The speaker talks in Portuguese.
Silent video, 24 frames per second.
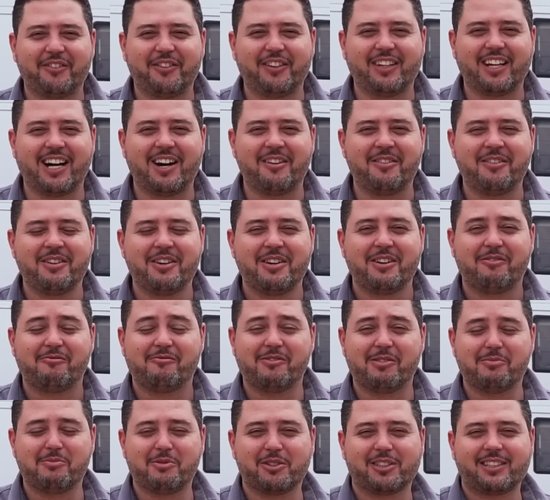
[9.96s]
final,
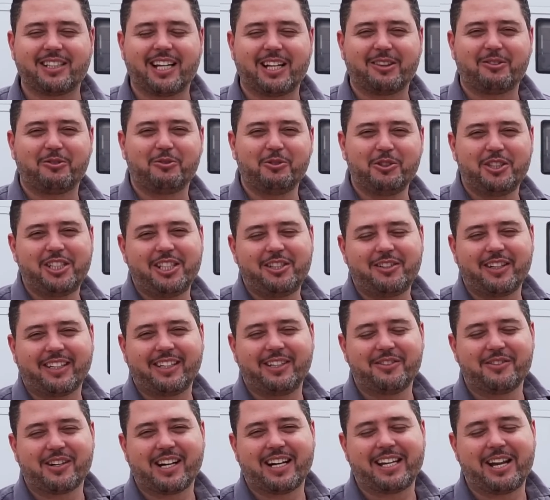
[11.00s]
vou mostrar tudinho
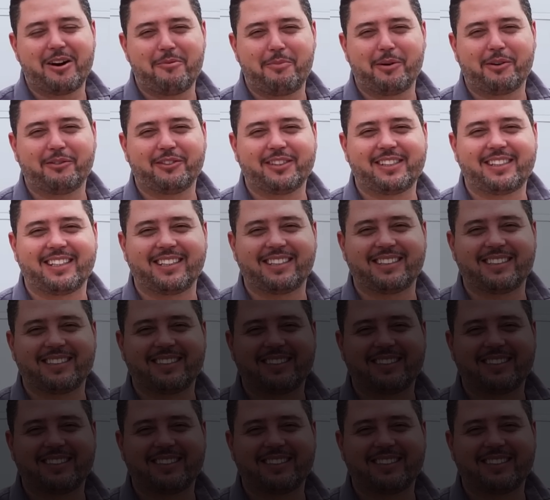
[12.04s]
aqui no canal para vocês.